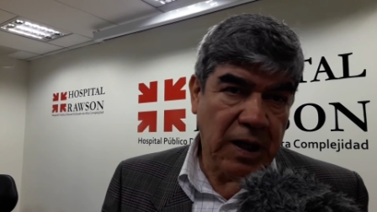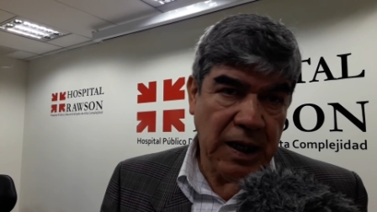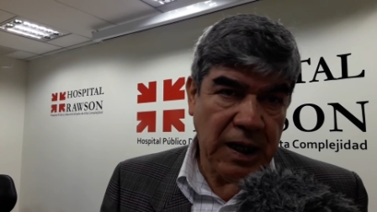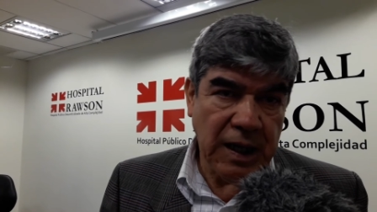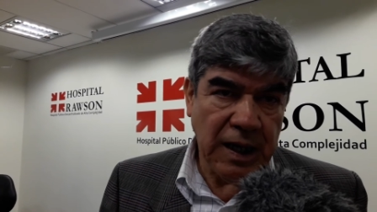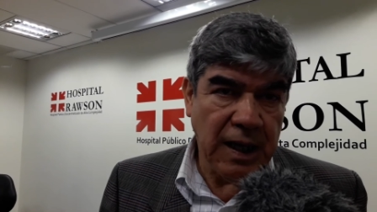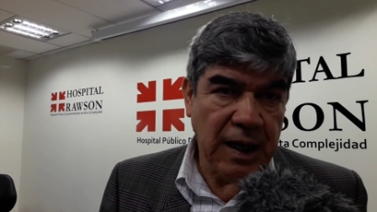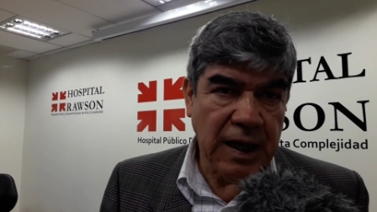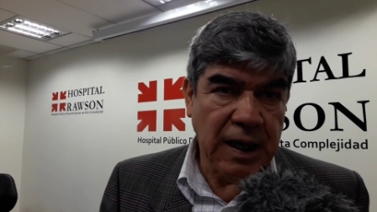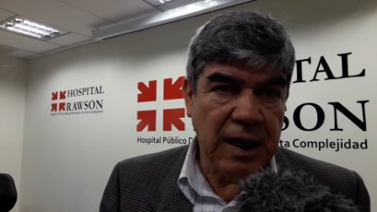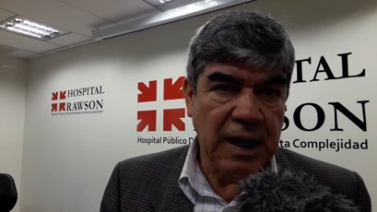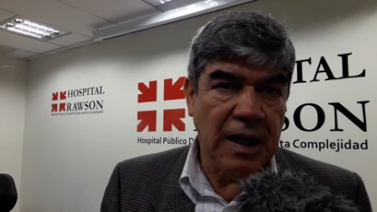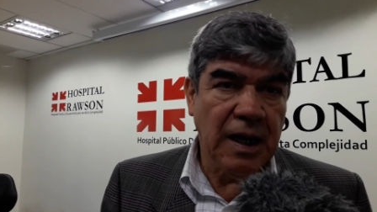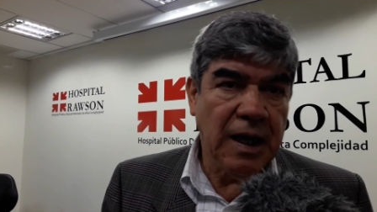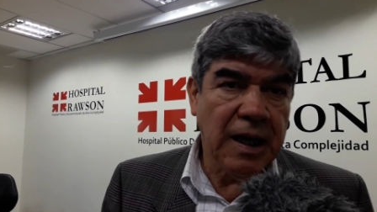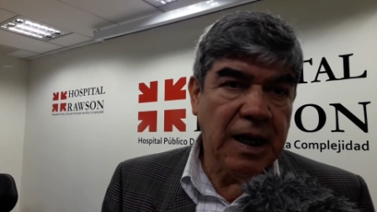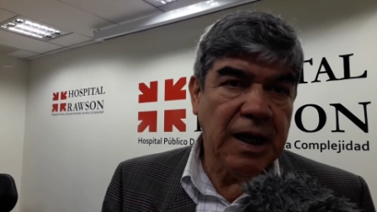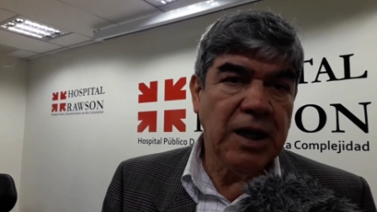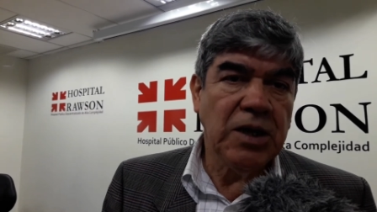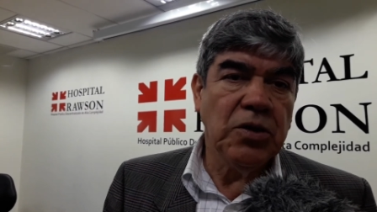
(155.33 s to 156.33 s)
que, que,
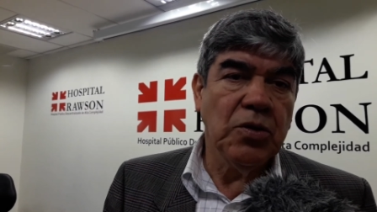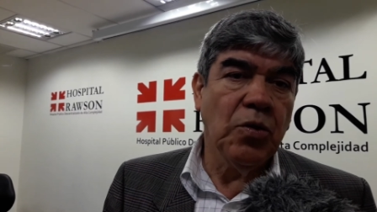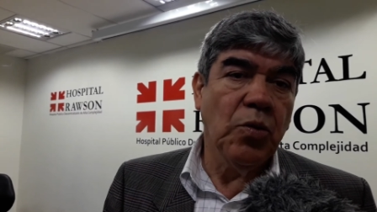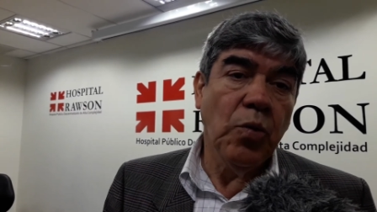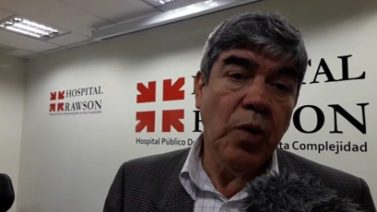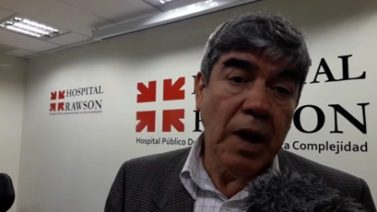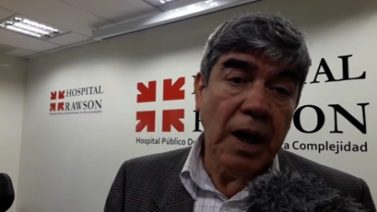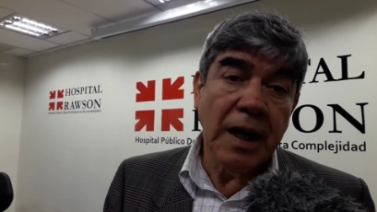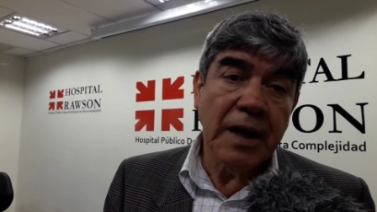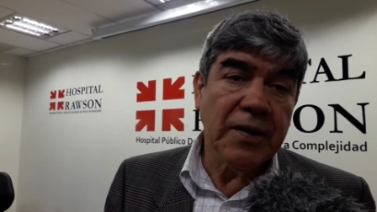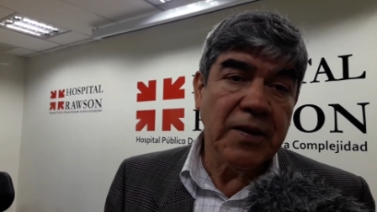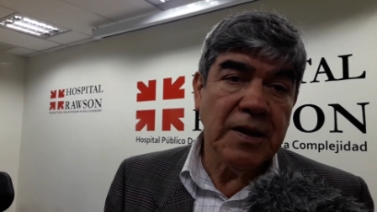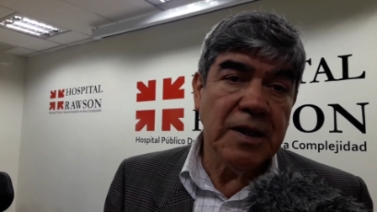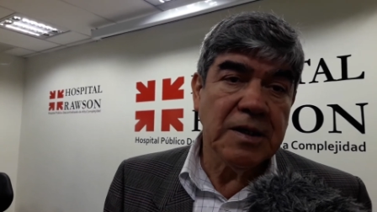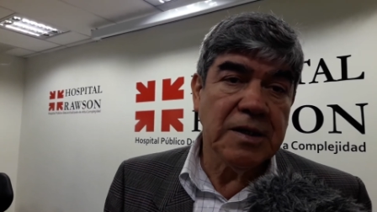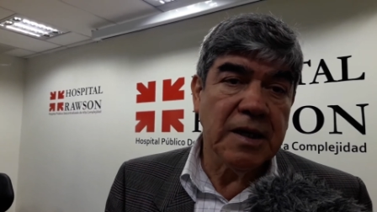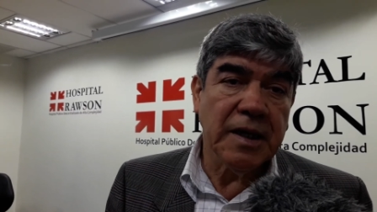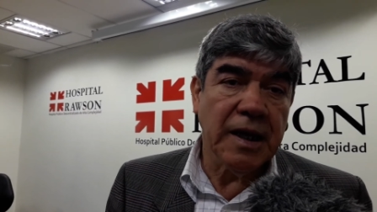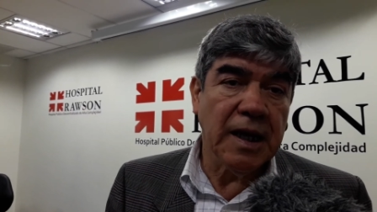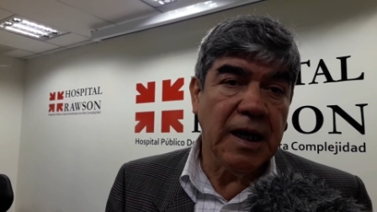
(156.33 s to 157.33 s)
el niño guarde
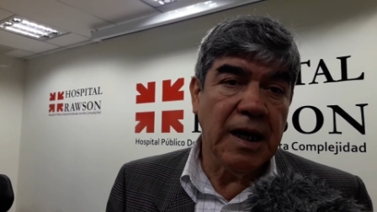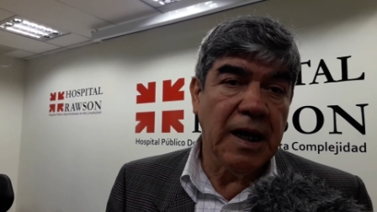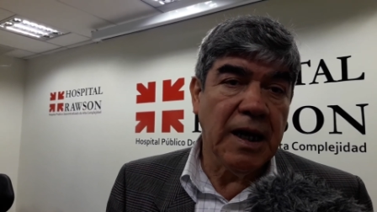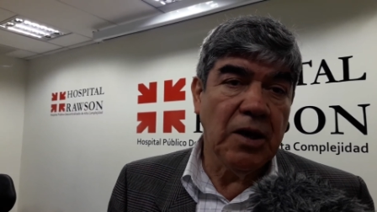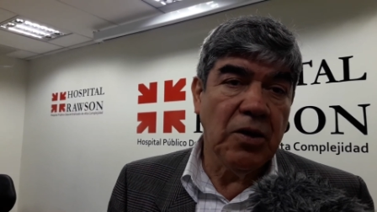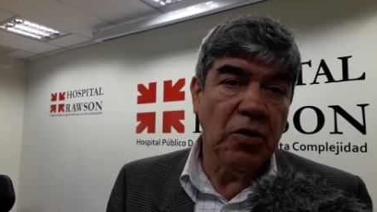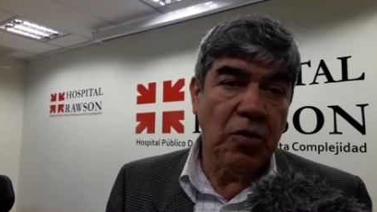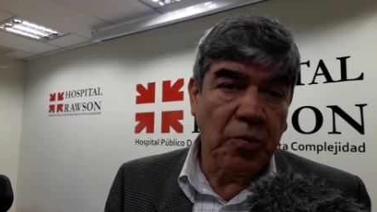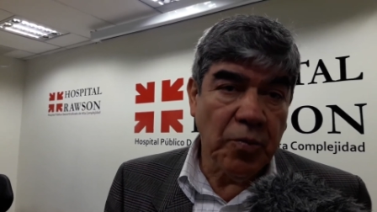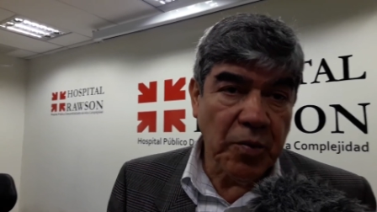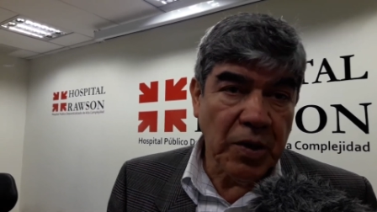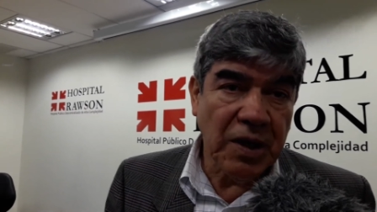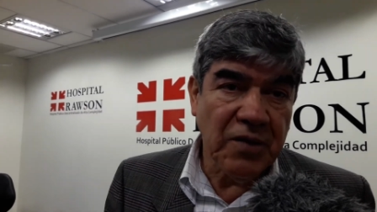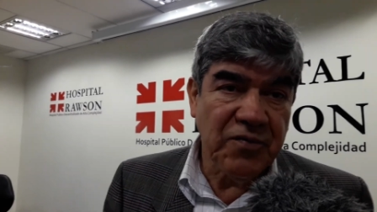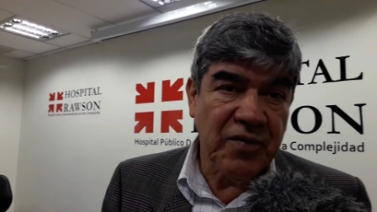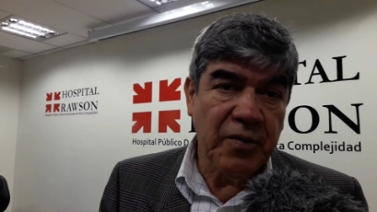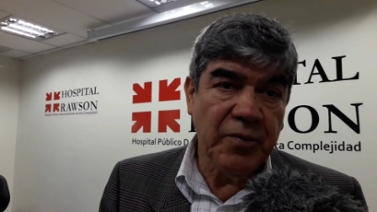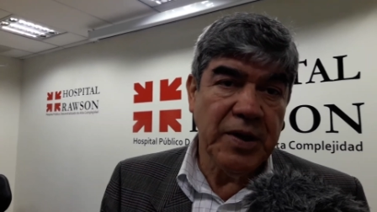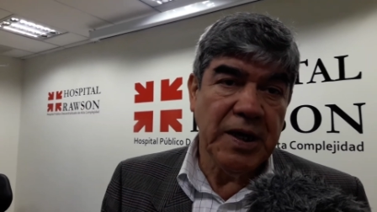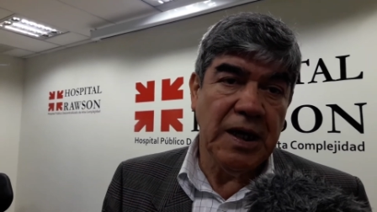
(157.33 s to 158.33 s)
este regalo como la
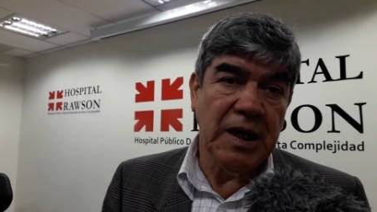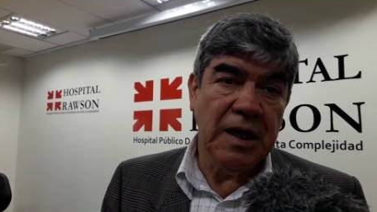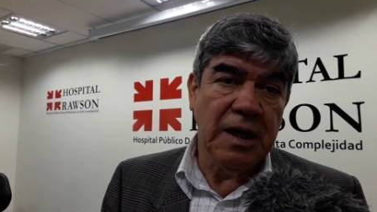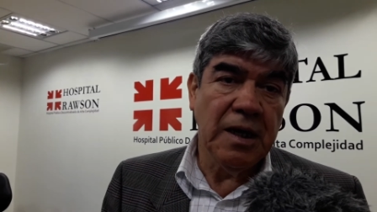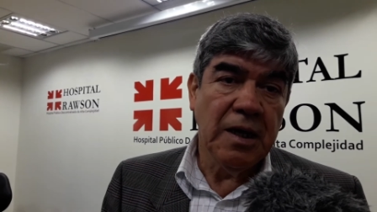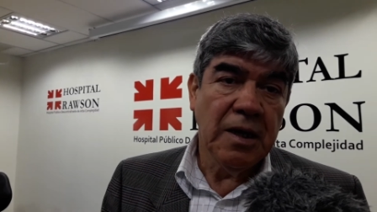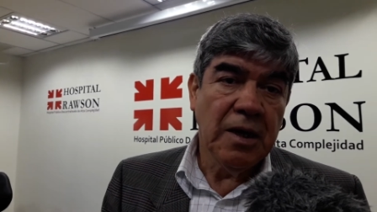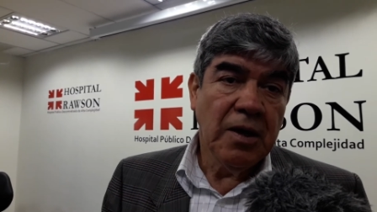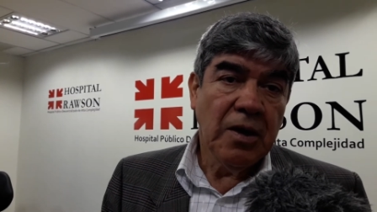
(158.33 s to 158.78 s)
familia,